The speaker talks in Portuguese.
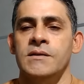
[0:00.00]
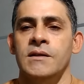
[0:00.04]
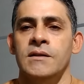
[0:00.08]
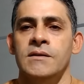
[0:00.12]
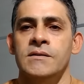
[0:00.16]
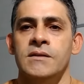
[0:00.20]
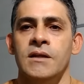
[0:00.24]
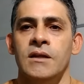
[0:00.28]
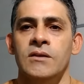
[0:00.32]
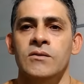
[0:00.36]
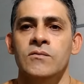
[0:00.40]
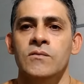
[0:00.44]
se
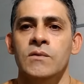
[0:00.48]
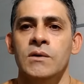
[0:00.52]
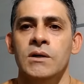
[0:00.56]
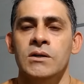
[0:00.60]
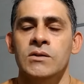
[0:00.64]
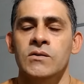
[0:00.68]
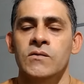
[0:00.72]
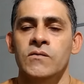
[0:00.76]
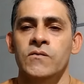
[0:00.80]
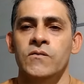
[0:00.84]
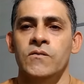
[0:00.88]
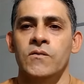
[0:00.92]
alistar num
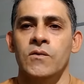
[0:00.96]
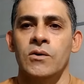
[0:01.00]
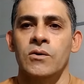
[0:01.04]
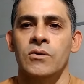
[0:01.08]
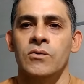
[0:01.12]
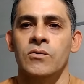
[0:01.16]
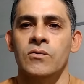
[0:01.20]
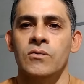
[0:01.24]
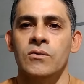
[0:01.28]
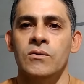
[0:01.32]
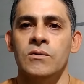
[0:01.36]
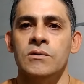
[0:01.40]
ano,
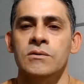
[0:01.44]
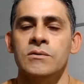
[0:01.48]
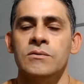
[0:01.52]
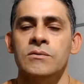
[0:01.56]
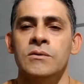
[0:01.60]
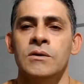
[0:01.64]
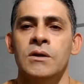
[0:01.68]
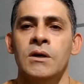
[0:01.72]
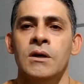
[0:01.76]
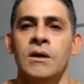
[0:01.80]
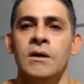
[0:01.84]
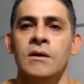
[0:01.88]
foram no
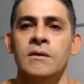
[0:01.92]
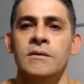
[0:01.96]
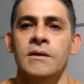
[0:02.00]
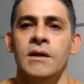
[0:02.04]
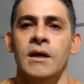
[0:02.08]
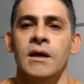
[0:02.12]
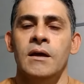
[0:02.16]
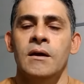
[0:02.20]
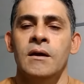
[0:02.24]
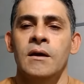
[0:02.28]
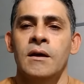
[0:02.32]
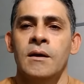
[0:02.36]
outro,
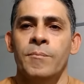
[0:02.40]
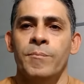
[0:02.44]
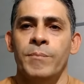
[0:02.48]
né?